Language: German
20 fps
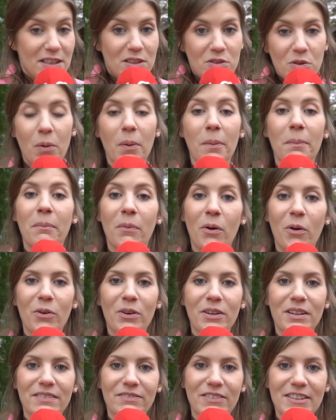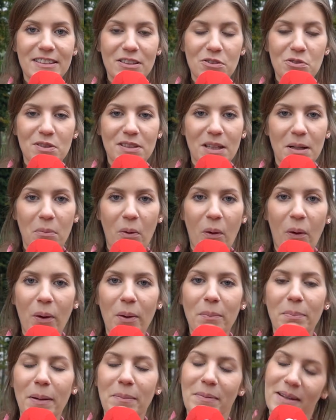jetzt um und wir sehen uns dann
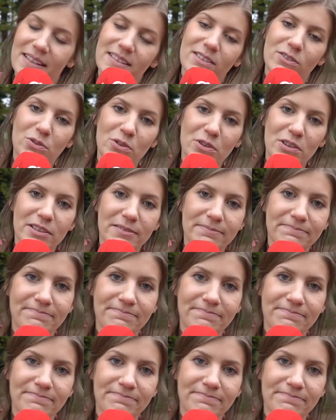morgen beim nächsten Türchen.